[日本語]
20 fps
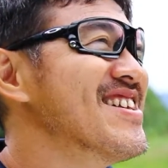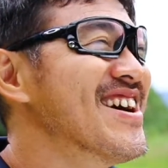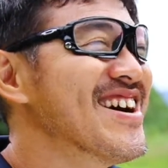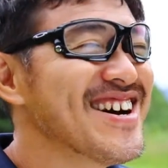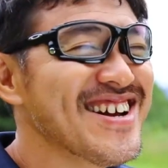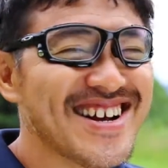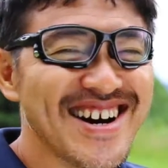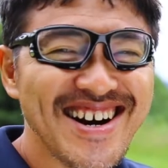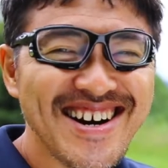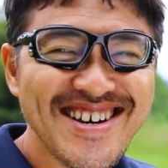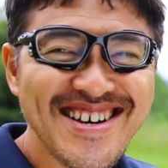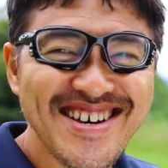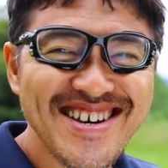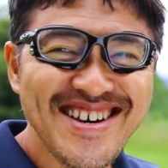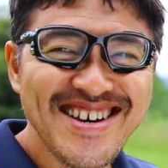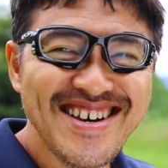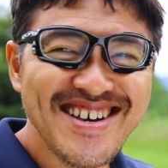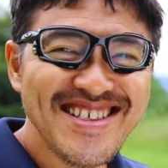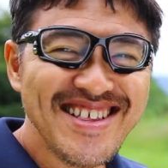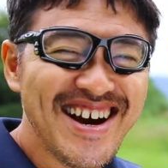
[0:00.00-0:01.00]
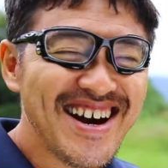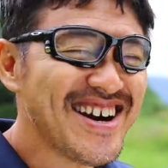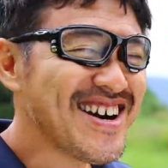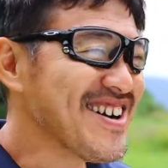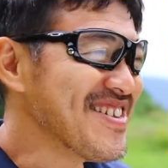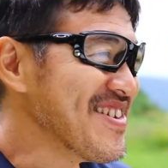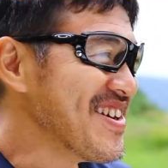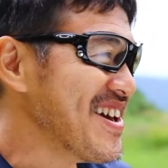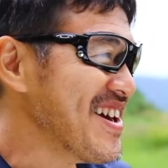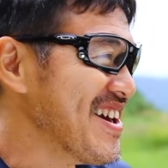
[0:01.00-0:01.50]
だからなん
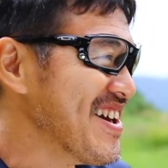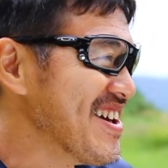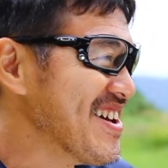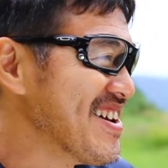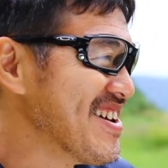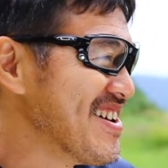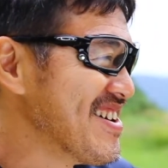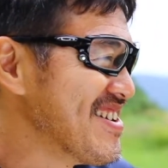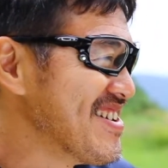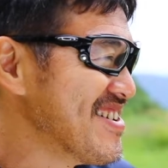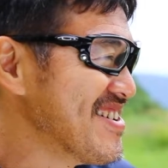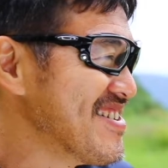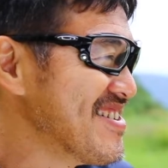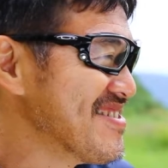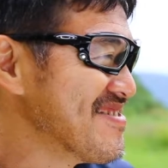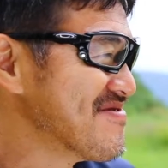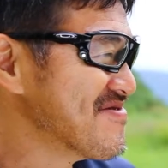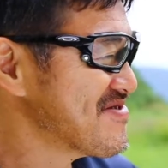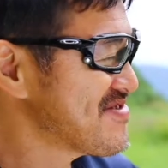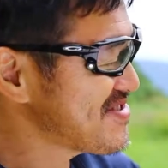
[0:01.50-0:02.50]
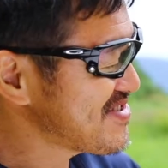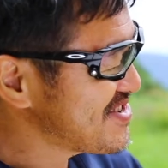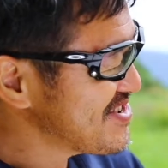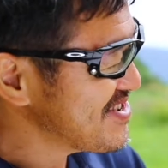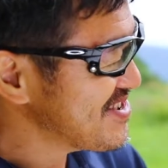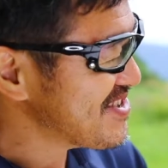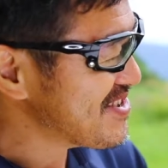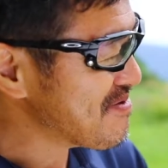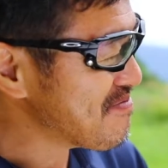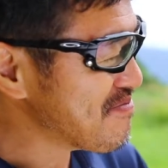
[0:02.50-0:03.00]
かね普
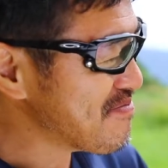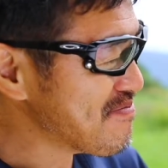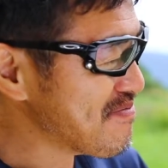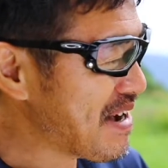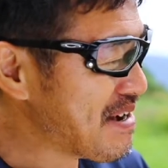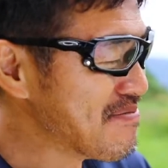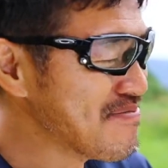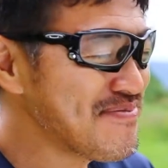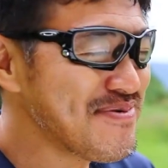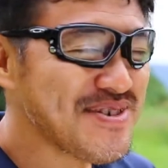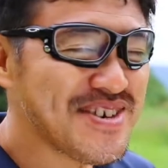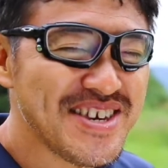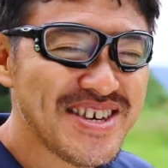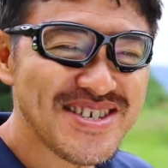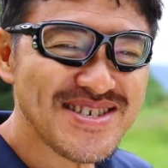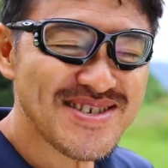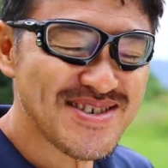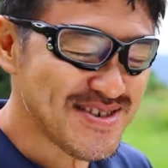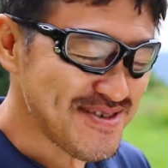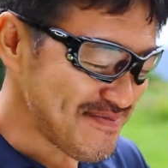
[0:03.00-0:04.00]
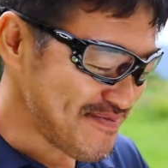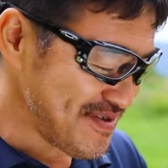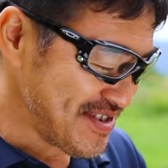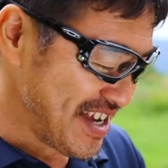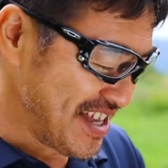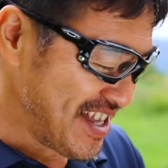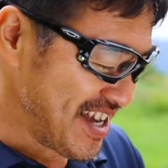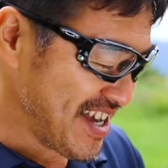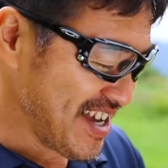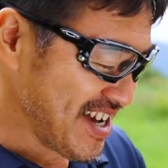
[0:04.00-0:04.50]
通のパンプキンスープ
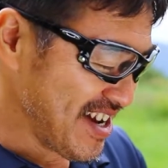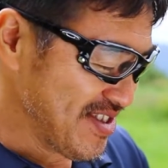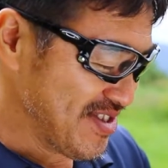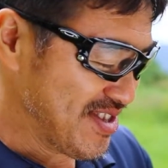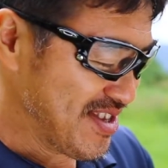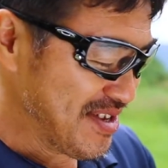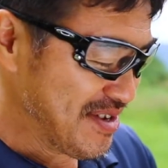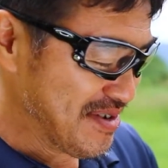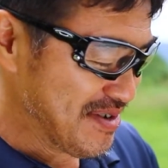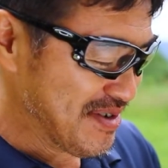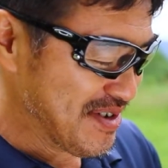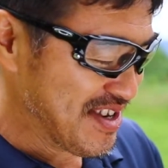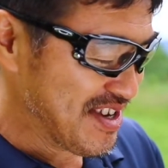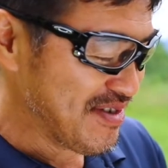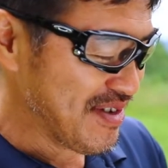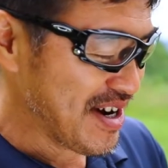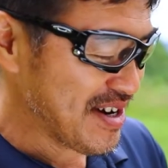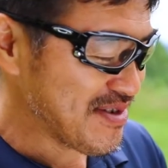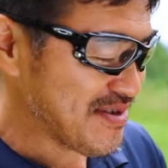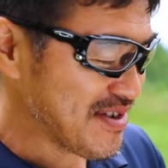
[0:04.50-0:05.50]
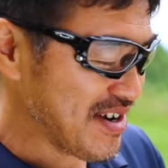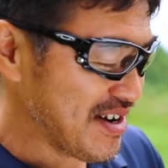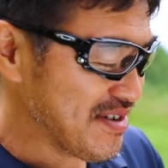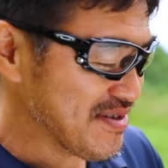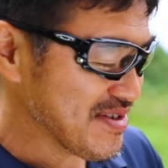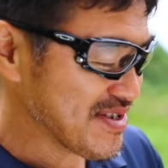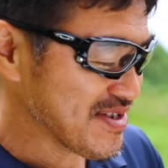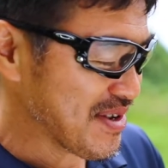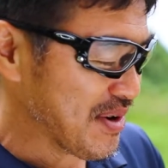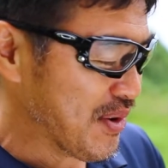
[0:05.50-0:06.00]
じゃないかっていう疑惑があ
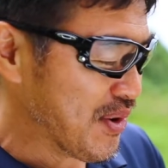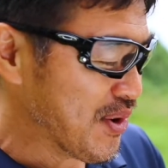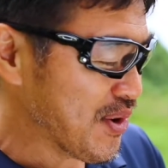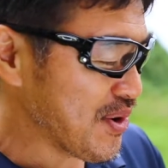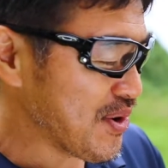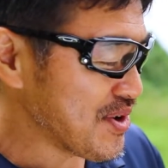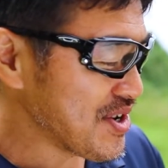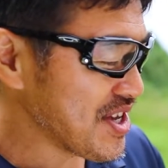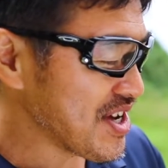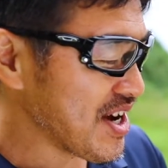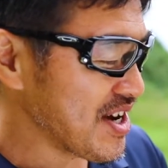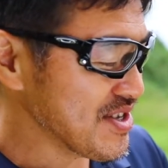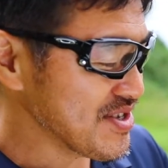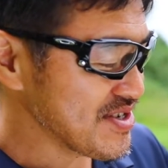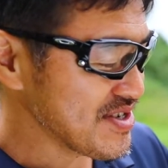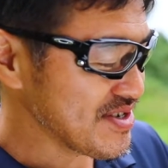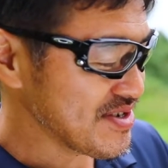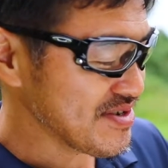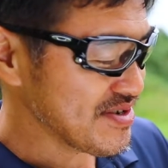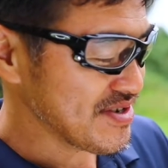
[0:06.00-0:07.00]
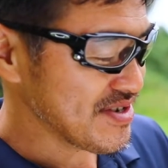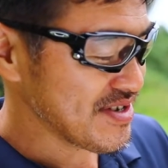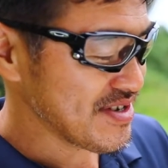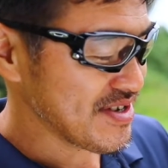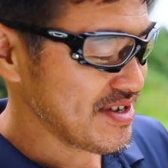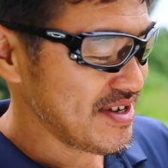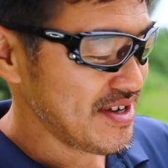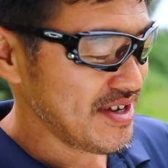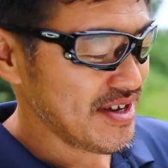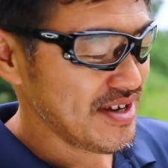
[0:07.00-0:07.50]
るんですけどほっこり感じる
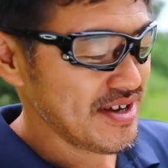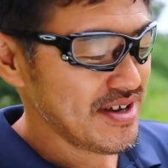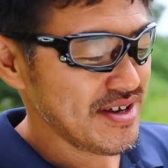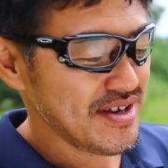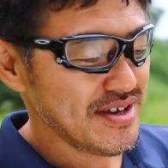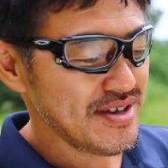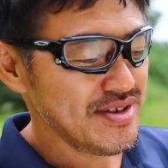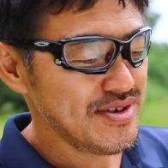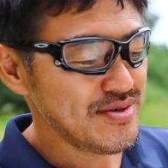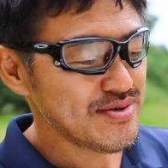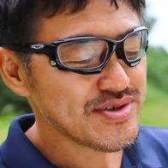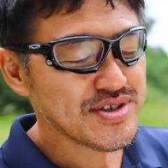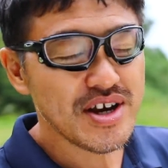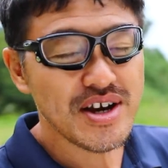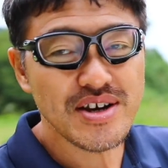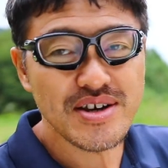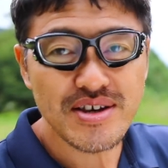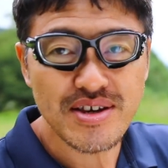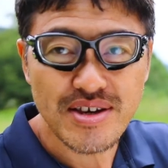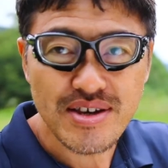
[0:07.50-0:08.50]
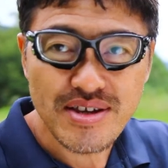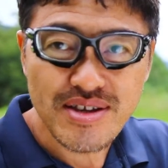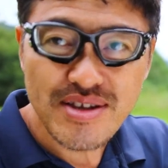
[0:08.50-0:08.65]
乳酸品